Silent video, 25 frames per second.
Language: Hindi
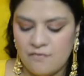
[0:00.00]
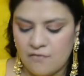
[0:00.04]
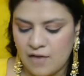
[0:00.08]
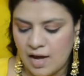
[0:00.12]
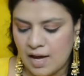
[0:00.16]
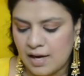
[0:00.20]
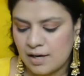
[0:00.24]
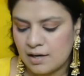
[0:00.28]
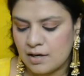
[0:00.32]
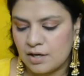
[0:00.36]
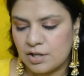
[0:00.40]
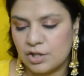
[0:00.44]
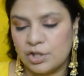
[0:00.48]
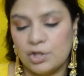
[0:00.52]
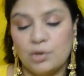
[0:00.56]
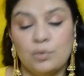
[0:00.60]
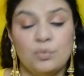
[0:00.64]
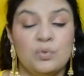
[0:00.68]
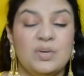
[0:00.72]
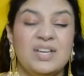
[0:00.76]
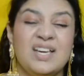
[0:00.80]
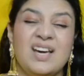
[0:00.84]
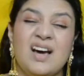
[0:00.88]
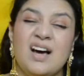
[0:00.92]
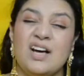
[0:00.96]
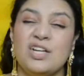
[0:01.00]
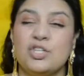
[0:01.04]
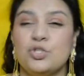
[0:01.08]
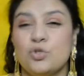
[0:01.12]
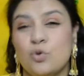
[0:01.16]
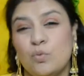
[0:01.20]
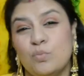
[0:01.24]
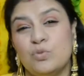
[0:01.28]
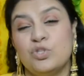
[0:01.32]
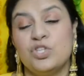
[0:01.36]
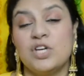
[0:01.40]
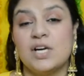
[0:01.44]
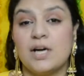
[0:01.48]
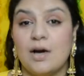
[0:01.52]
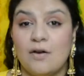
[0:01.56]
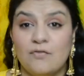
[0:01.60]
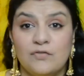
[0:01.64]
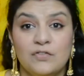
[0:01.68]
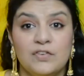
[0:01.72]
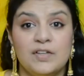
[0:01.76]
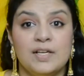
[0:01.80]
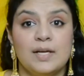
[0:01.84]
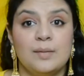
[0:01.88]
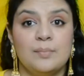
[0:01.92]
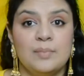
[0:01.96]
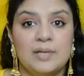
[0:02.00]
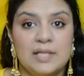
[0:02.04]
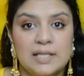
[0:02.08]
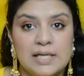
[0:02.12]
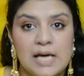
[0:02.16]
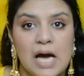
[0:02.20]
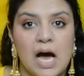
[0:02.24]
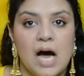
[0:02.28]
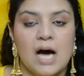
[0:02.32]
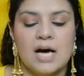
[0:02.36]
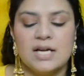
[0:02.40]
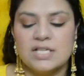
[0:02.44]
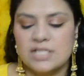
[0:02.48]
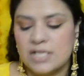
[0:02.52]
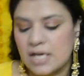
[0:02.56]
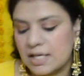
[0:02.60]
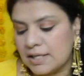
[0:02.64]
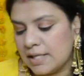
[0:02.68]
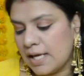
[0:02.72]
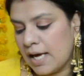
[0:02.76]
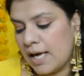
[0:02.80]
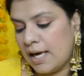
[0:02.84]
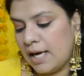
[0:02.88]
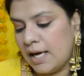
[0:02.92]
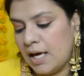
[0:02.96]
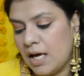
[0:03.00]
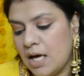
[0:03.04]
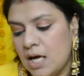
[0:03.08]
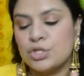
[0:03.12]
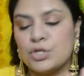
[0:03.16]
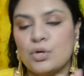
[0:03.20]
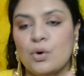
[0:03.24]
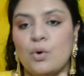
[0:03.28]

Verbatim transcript: वेयर करती हूँ या जो मुझे कंफर्टेबली आ जाता है